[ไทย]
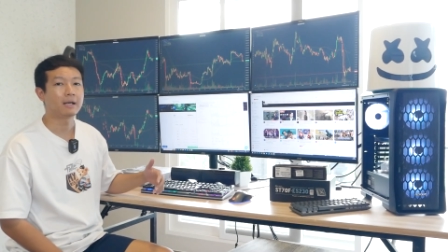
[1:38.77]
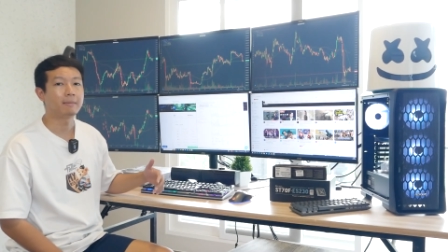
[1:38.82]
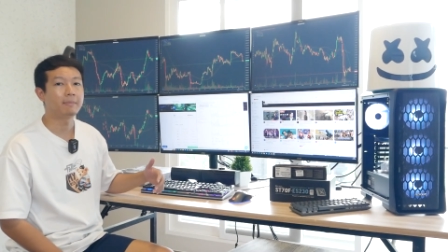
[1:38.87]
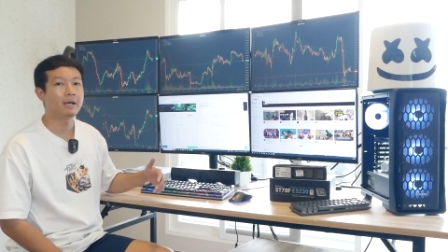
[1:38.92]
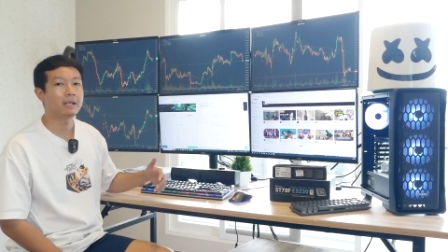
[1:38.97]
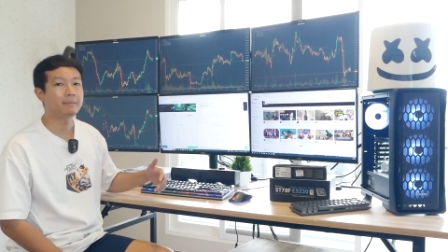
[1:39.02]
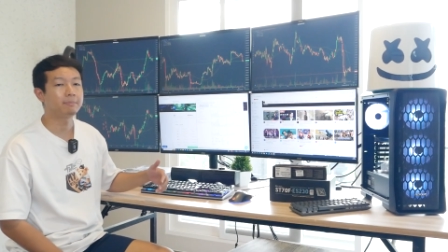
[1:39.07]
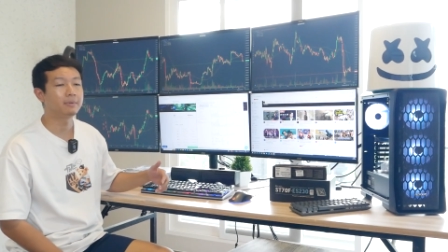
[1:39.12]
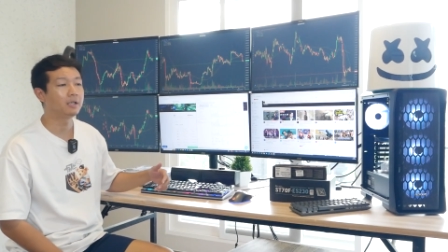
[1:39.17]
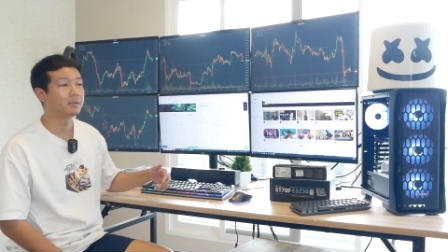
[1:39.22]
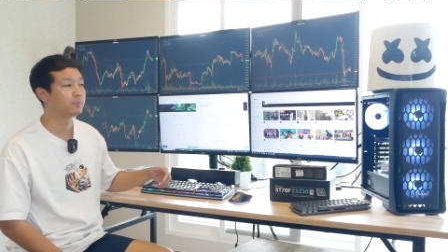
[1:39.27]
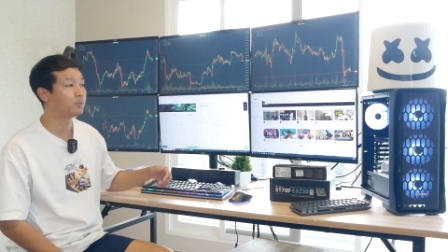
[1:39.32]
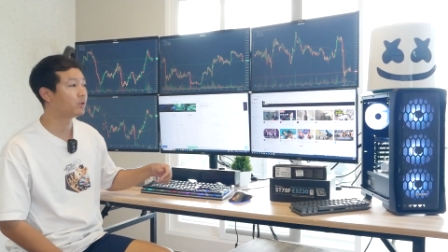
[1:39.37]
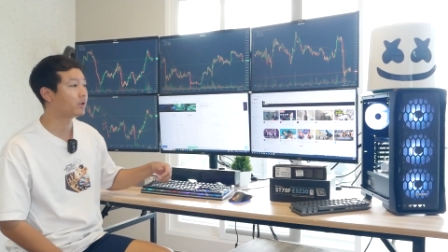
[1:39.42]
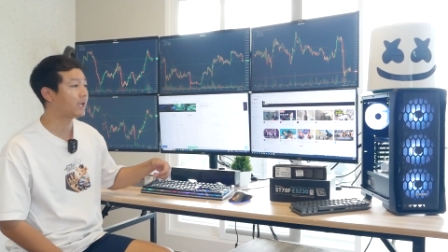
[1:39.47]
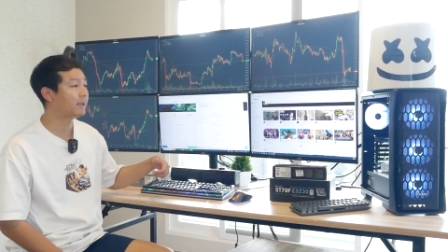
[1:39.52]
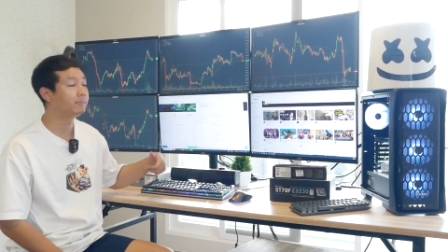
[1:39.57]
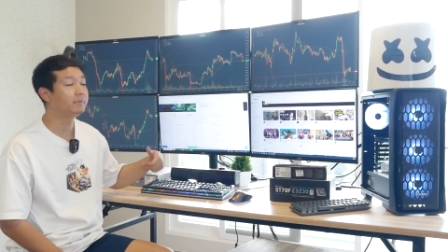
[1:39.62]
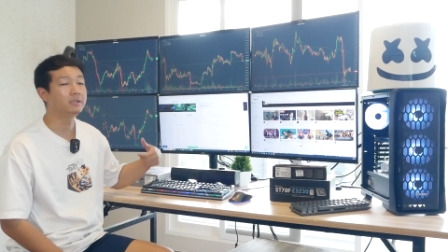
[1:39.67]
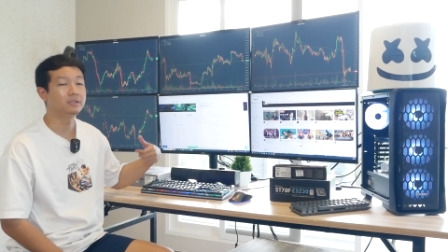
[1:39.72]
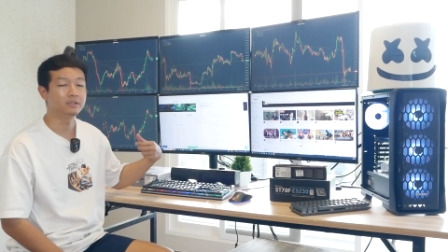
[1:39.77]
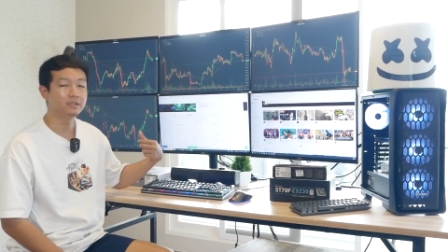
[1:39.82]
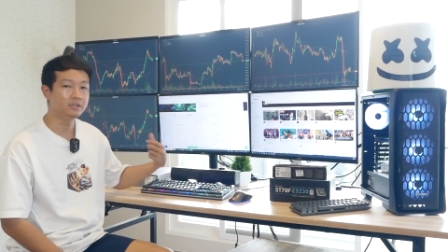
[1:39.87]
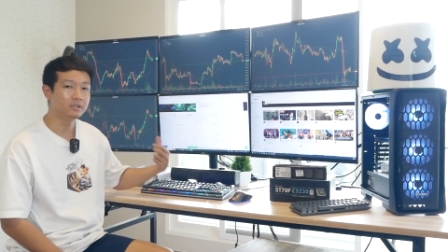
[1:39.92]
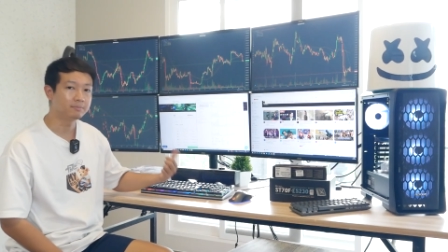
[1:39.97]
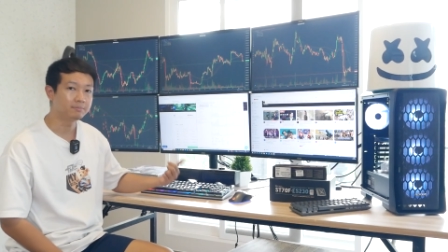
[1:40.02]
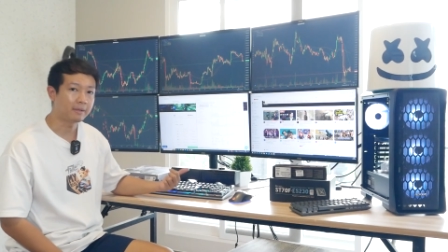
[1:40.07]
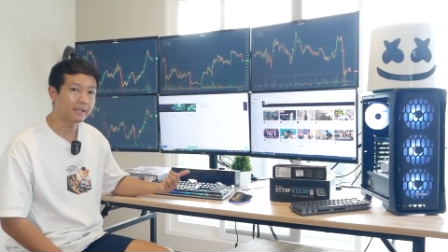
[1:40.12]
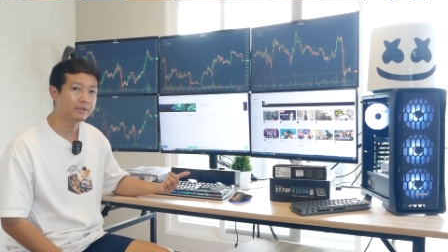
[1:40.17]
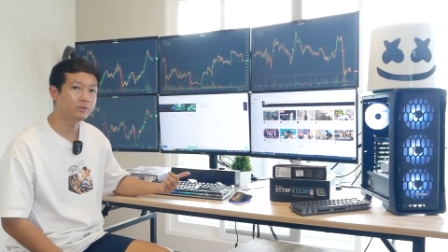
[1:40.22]
สามารถเปิดโปรแกรม
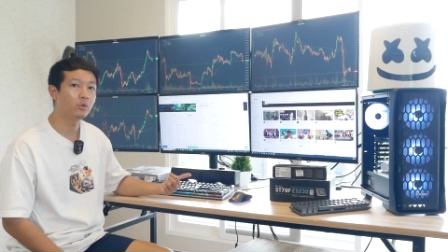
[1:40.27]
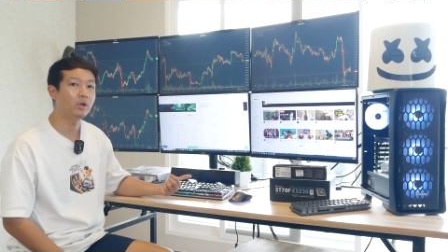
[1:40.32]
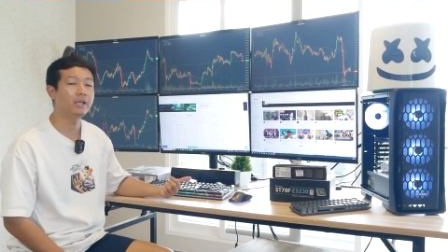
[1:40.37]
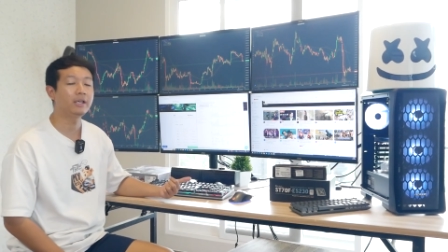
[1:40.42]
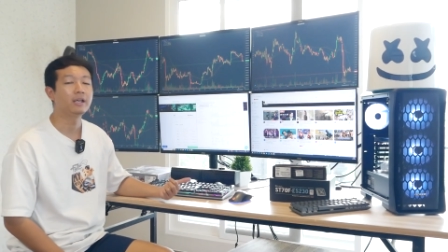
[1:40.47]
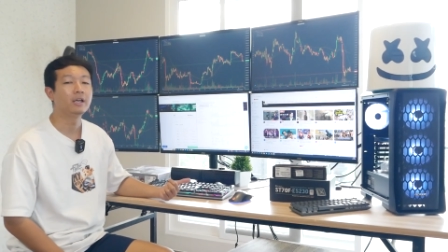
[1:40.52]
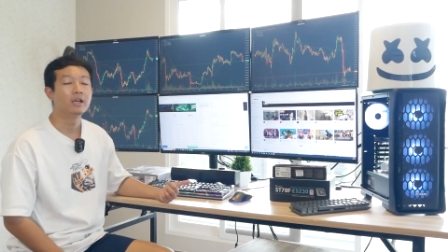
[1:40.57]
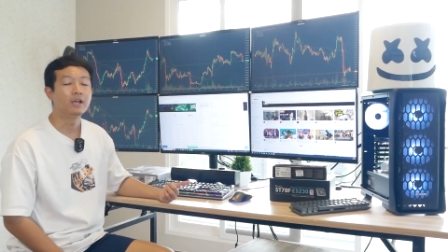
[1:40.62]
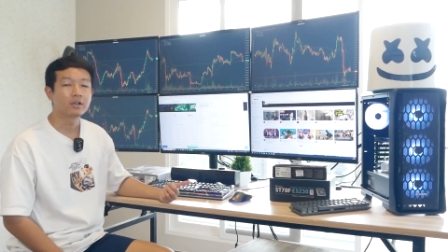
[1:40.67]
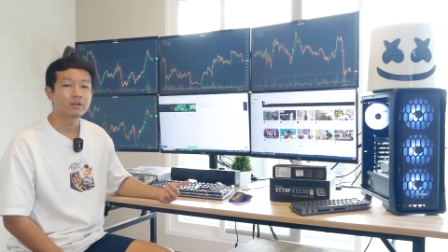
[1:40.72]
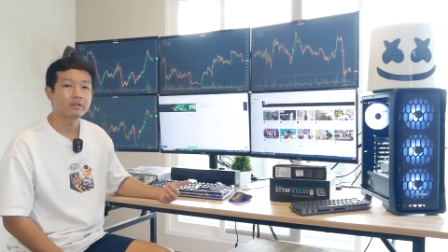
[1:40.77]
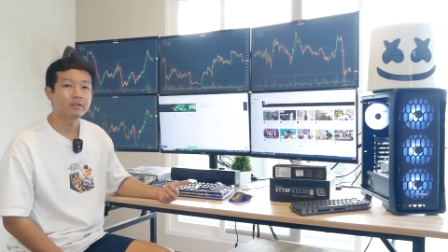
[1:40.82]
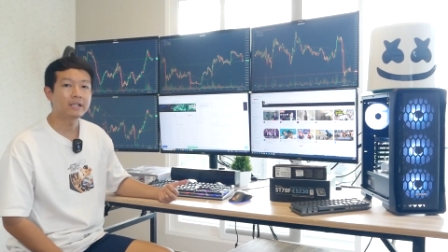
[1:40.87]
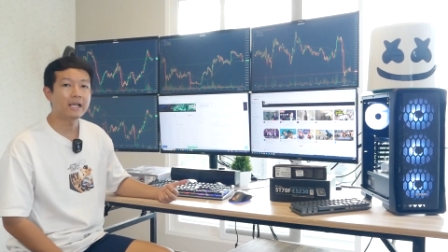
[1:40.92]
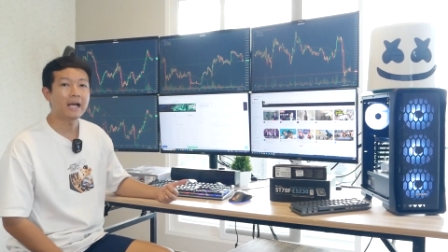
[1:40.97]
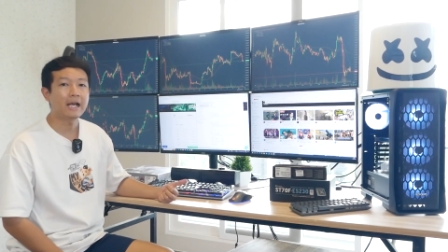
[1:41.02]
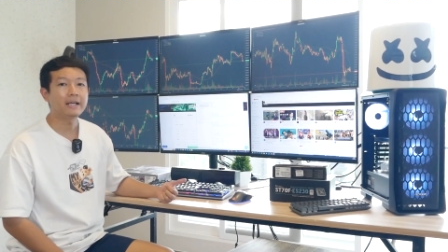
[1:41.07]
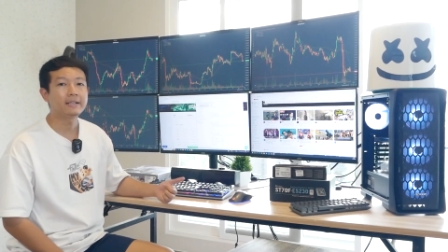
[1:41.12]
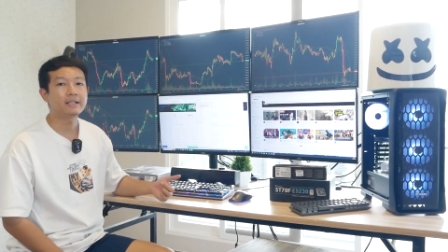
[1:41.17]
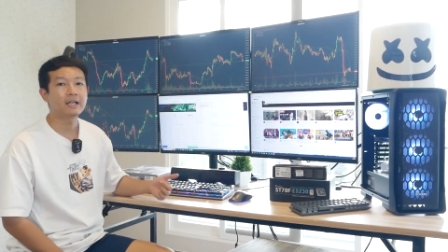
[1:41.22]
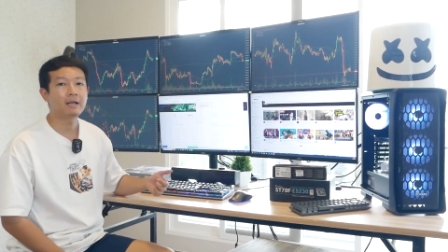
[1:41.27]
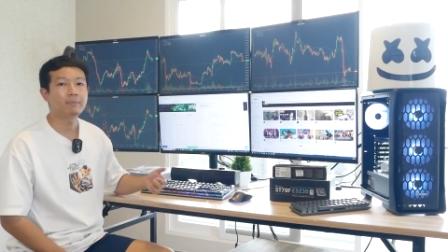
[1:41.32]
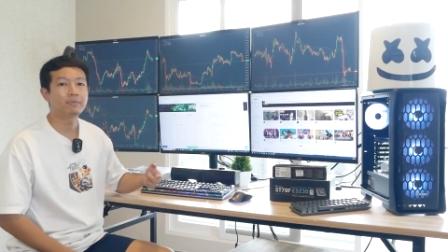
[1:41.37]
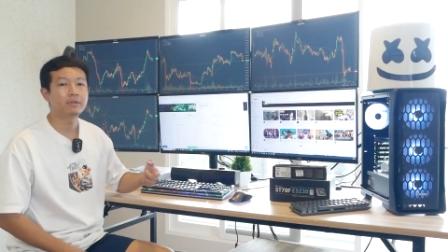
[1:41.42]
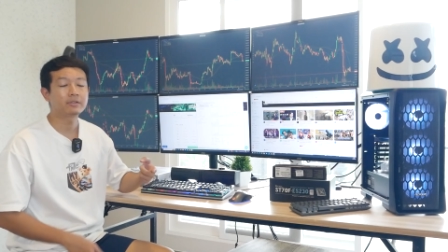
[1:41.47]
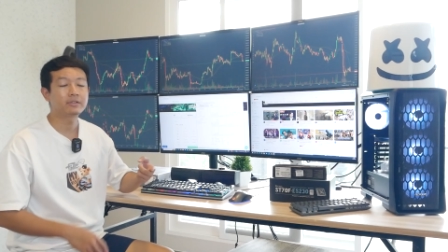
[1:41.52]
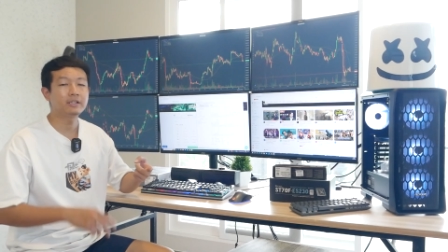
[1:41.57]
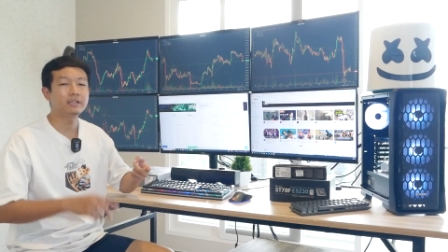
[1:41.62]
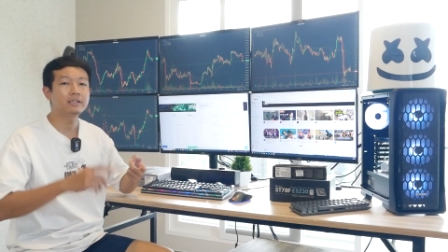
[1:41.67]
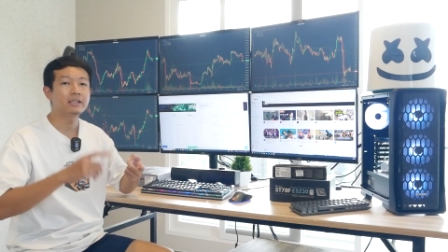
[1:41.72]
อื่นๆไปด้วยก็ได้นะครับอ
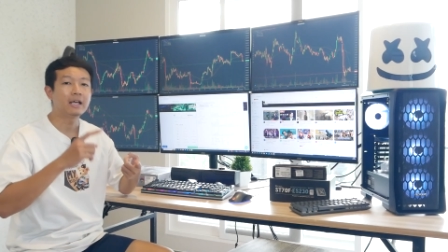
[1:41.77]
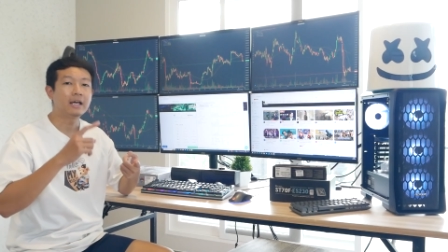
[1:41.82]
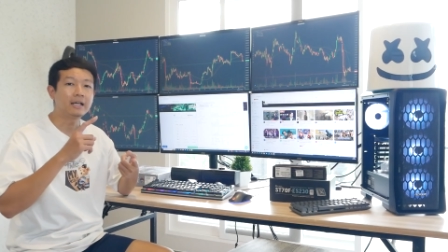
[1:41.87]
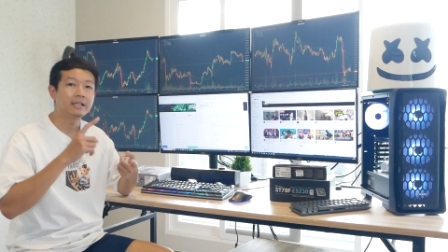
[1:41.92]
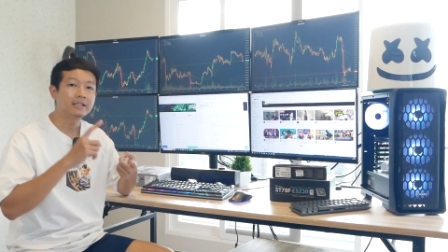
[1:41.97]
ย่างเช่น